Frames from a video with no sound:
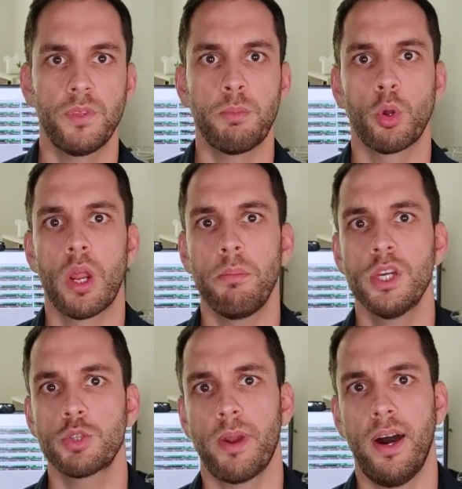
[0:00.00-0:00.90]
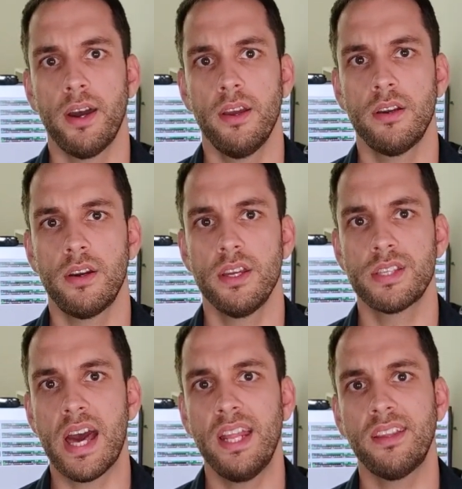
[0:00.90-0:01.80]
Die Programmiersprache
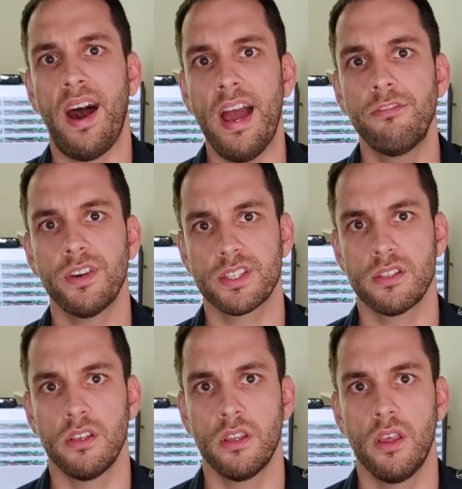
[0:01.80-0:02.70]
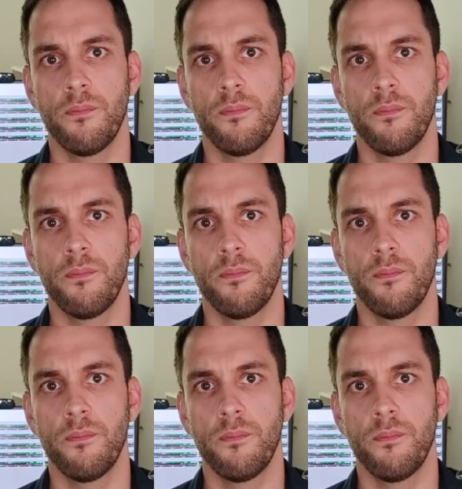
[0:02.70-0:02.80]
ist eine der einfachsten.